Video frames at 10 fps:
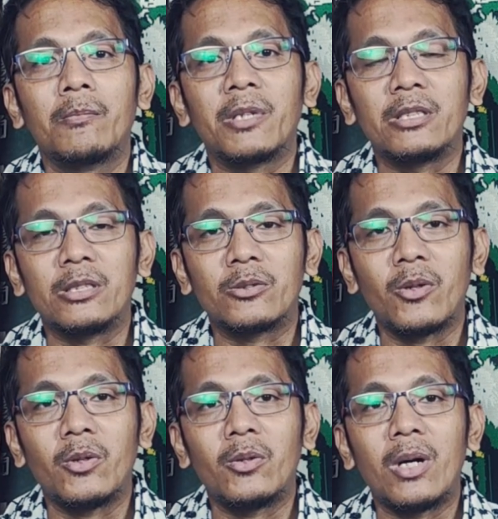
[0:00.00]
Persis
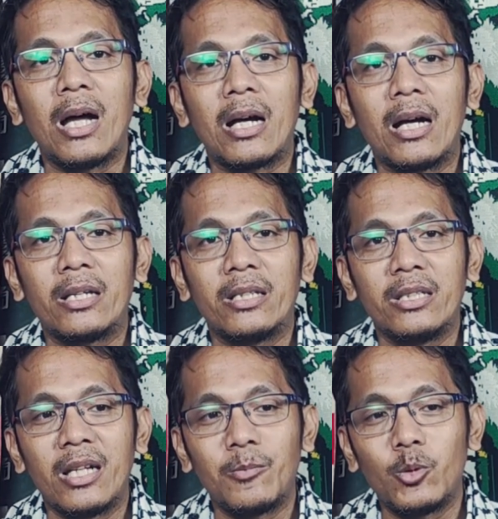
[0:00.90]
Solo akan
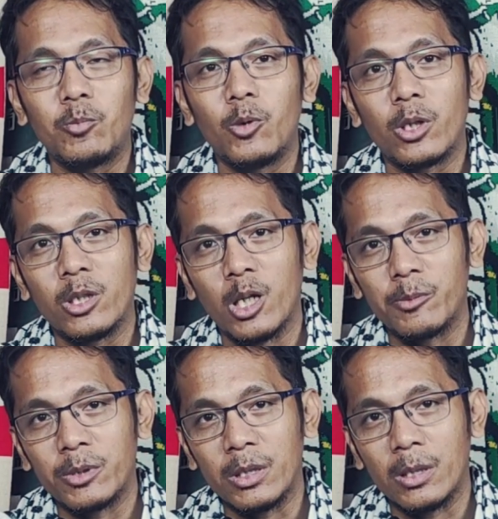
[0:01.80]
dijamu Borneo
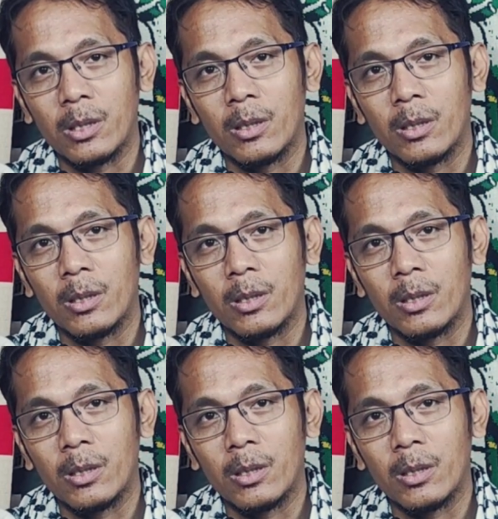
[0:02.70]
FC.